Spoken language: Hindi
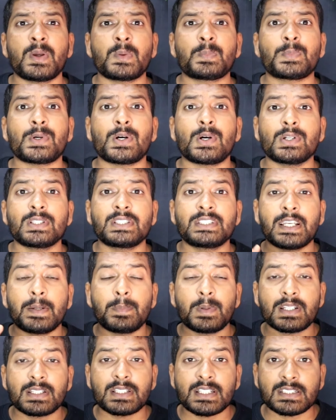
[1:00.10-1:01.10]
पर बहुत
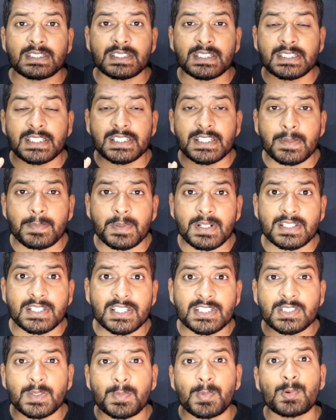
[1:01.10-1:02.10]
ज़बरदस्त से
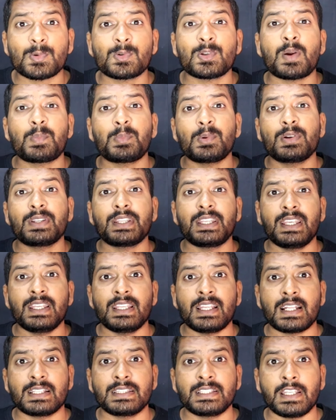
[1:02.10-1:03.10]
ज़बरदस्त फोटो अपलोड
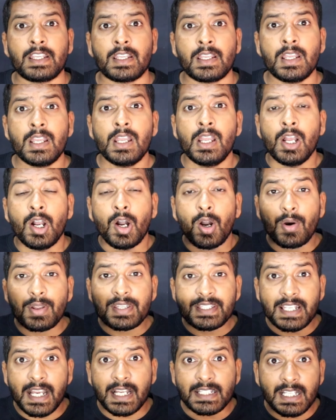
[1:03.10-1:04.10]
किए जाते हैं
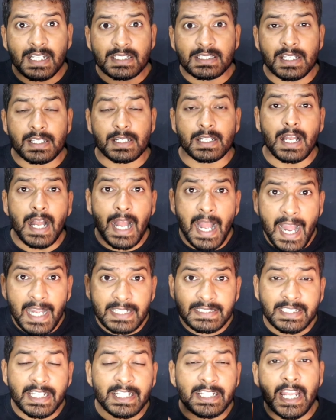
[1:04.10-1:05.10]
और ज़्यादातर
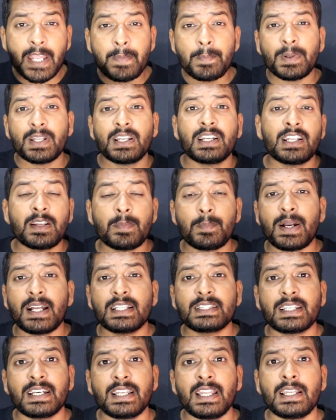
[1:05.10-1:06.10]
आज के टाइम पर अगर हम
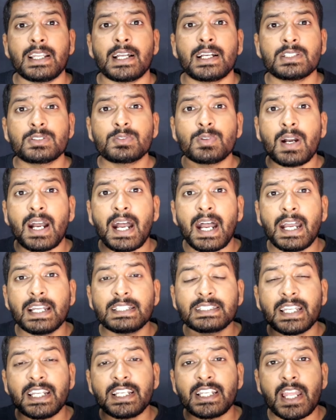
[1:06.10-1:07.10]
बात करें ना तो
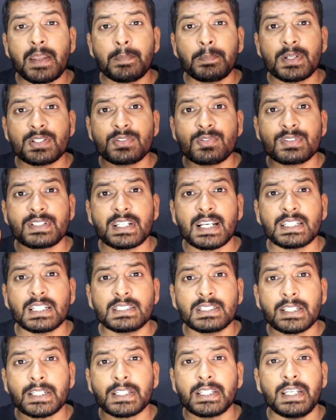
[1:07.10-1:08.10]
आज के टाइम पर जो
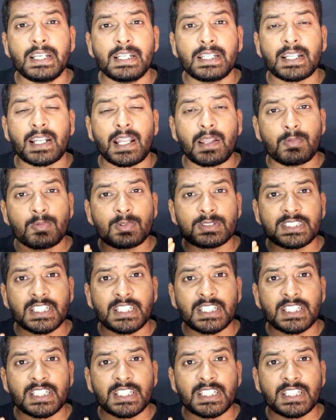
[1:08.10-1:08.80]
ज़्यादातर क्रिएटर है वो